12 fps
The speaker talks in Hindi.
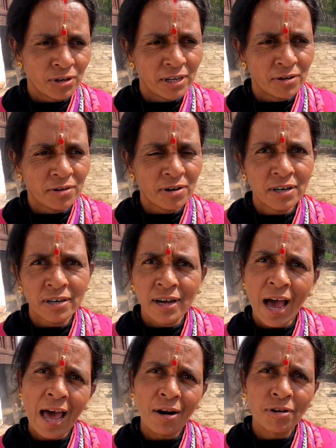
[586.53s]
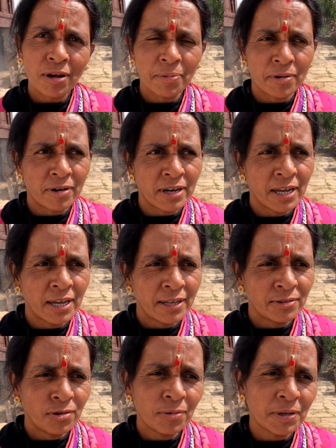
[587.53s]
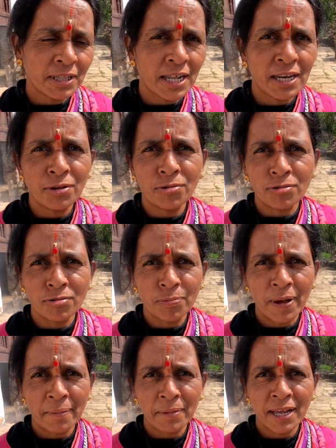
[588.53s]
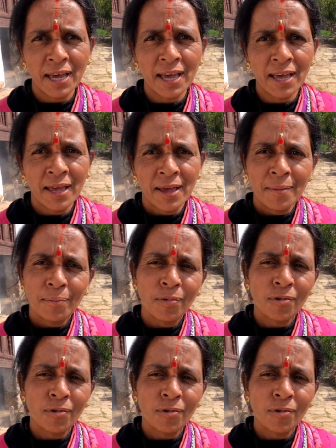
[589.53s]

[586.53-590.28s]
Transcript: सोई रोट आलू के परोठे जो भी तेरी यूट्यूब फैमिली है